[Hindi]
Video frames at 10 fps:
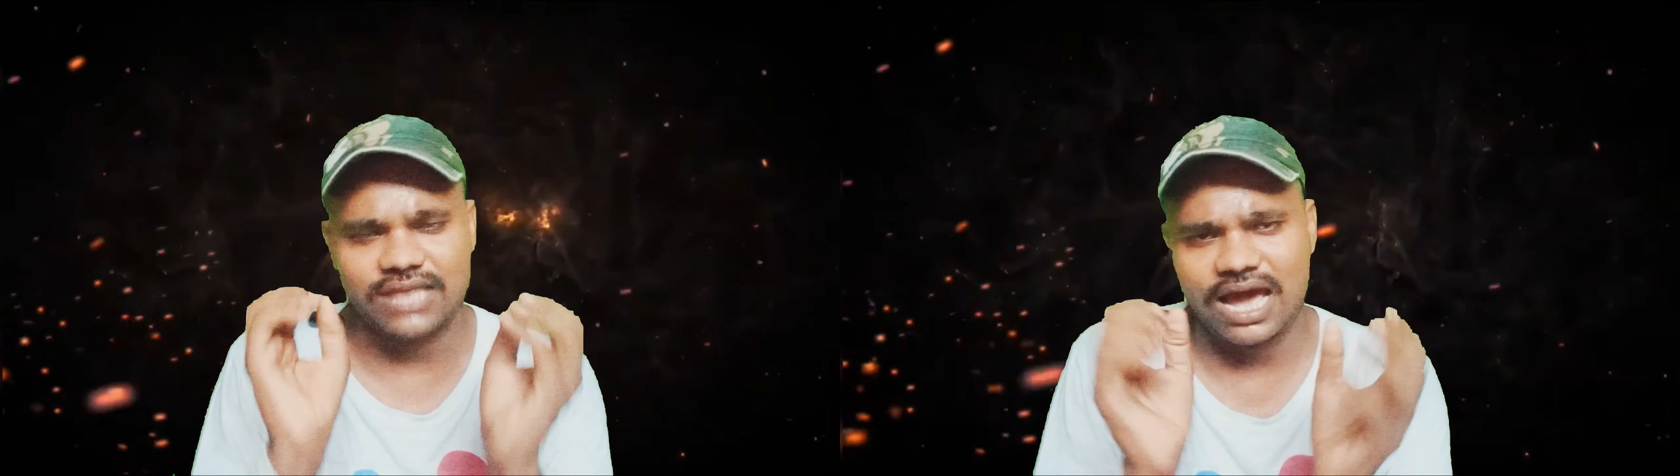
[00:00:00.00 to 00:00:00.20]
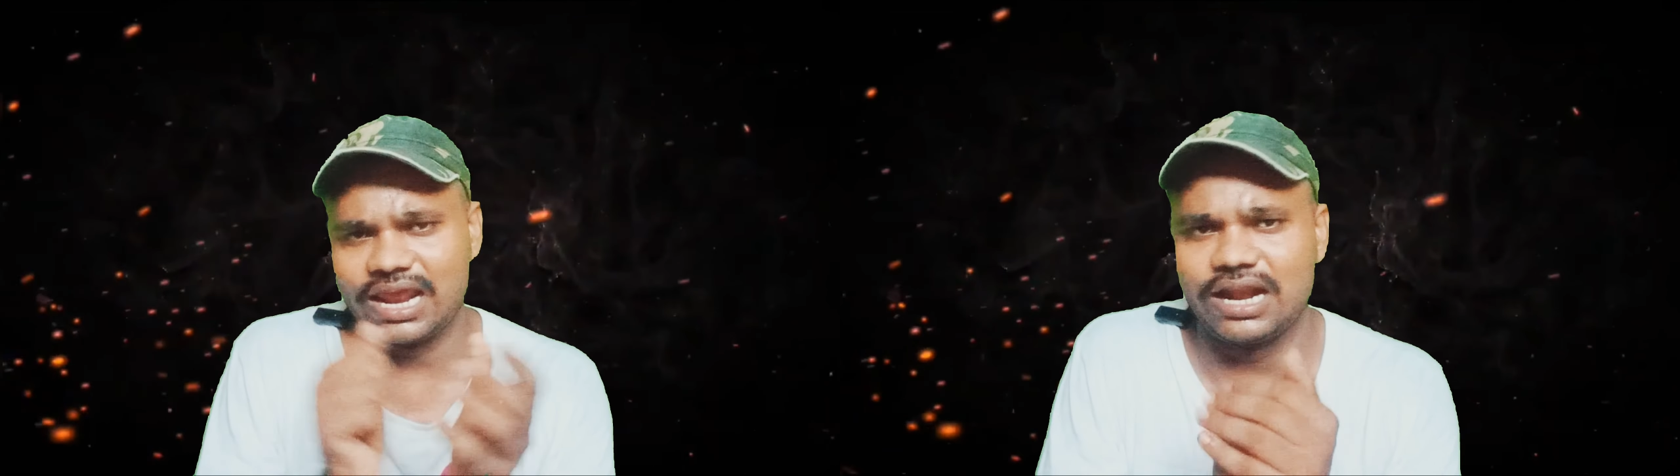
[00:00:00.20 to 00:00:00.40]

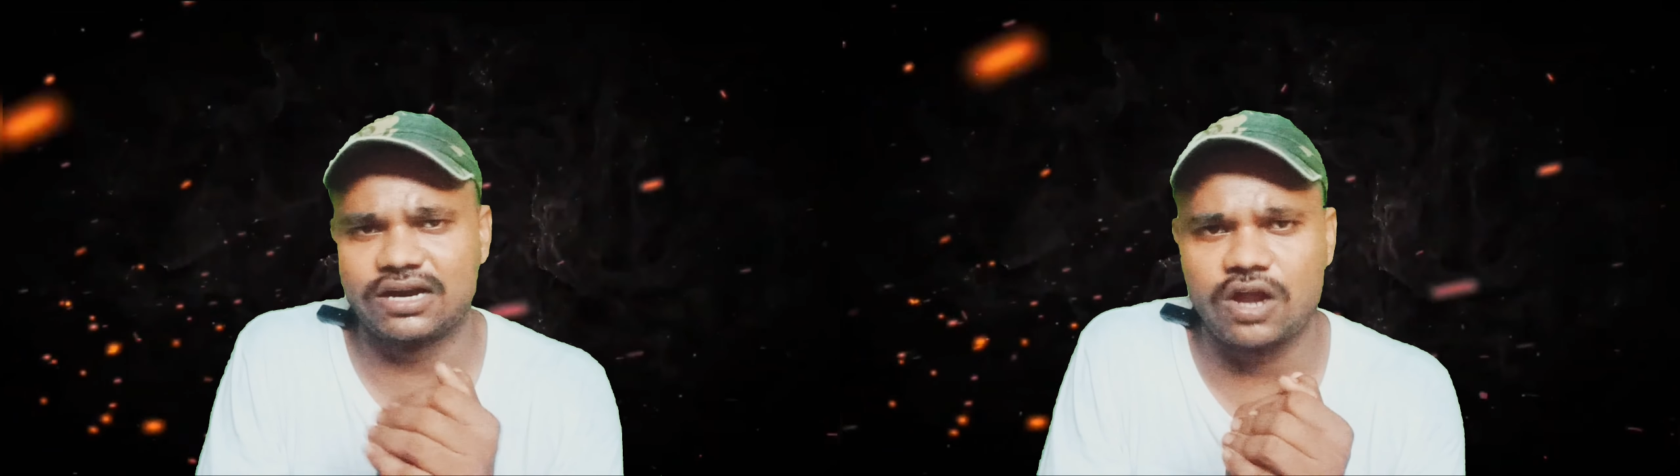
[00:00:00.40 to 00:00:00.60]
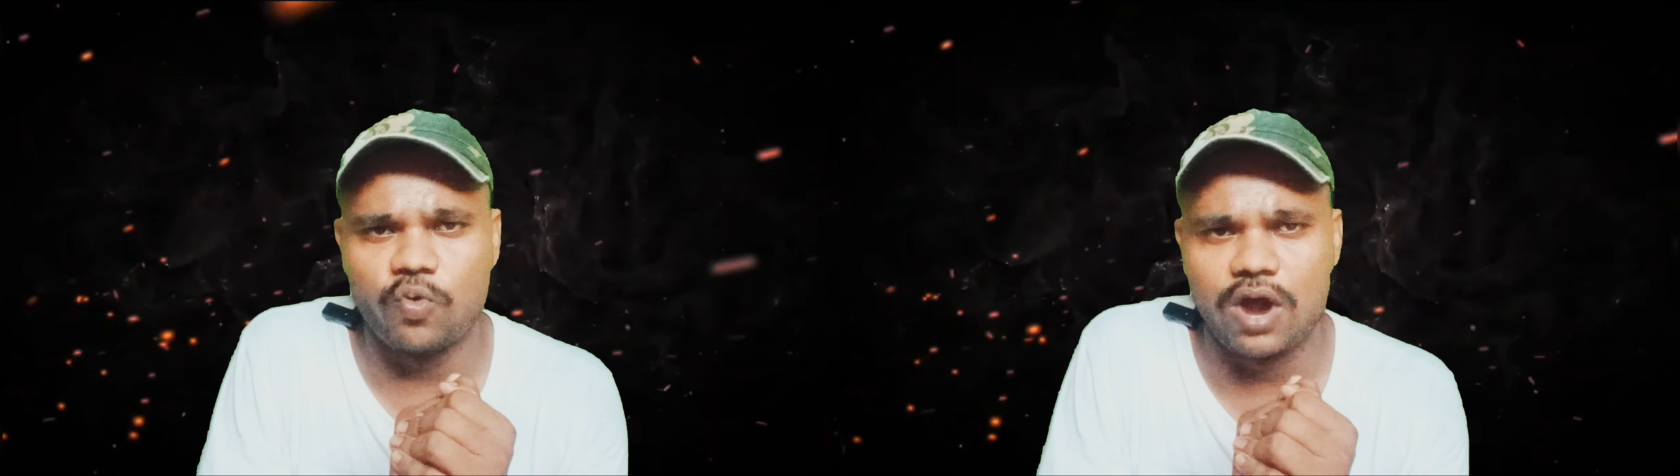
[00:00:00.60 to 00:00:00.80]
ताला
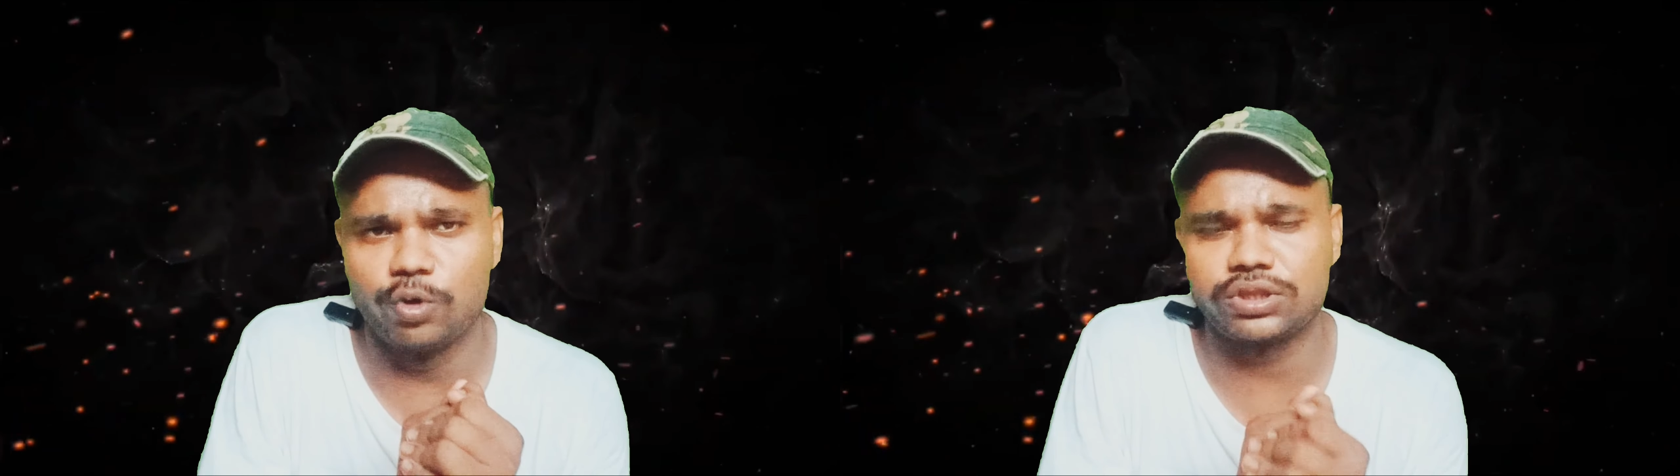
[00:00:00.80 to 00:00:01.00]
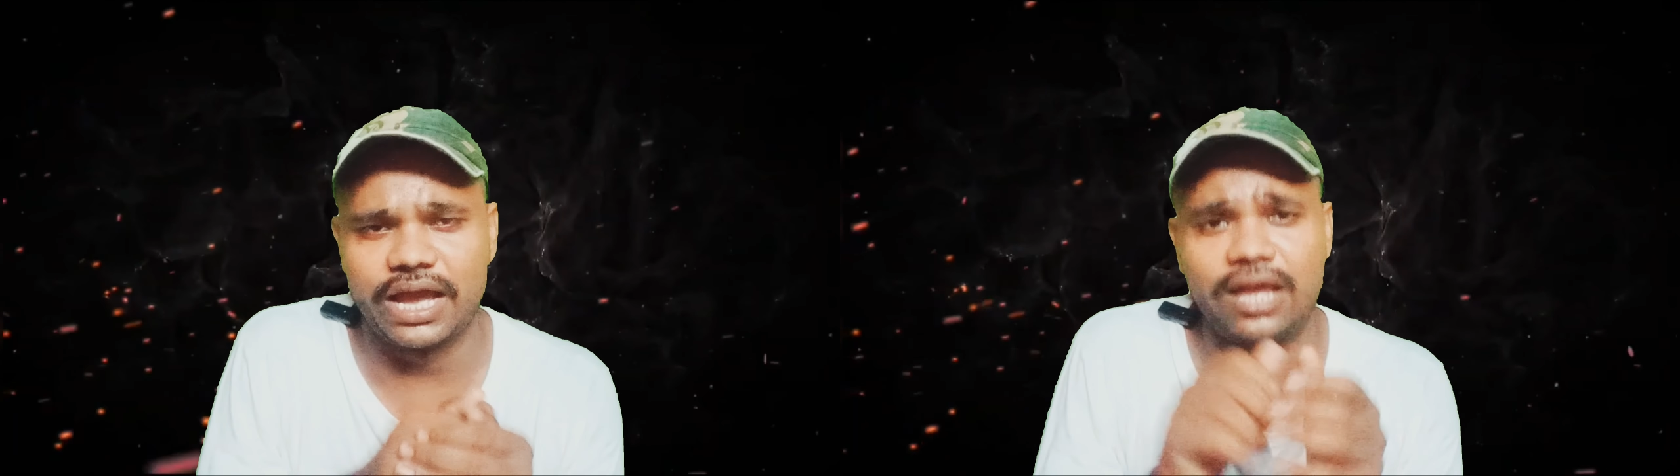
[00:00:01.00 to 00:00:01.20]
लपका हुआ
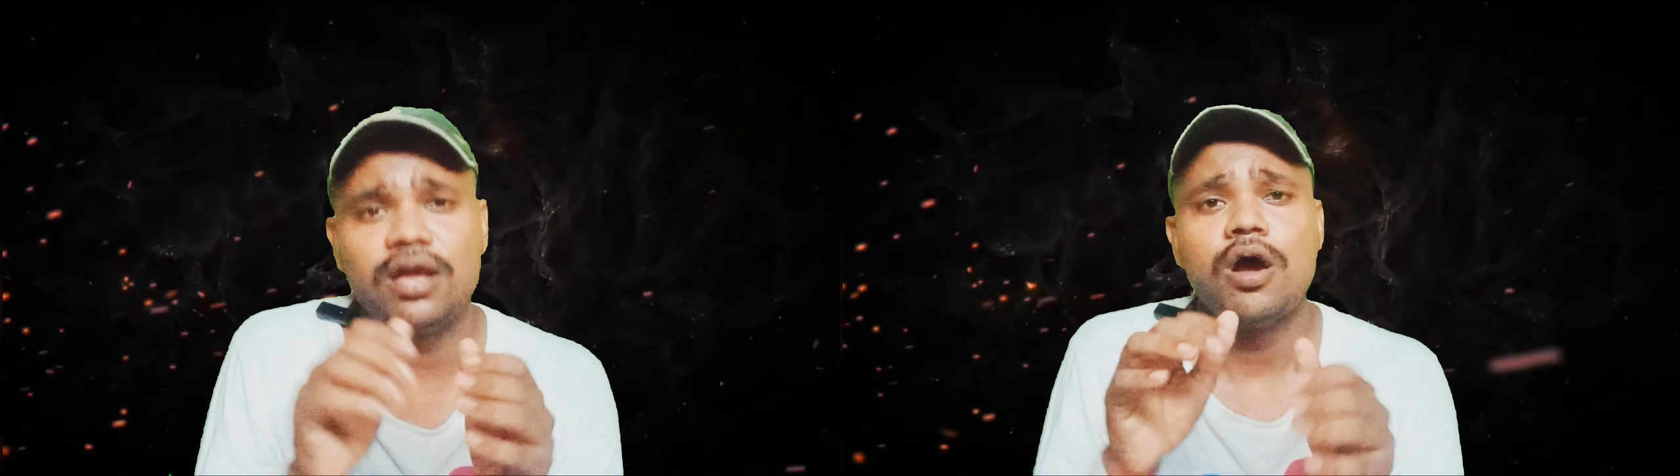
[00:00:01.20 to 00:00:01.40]
होता है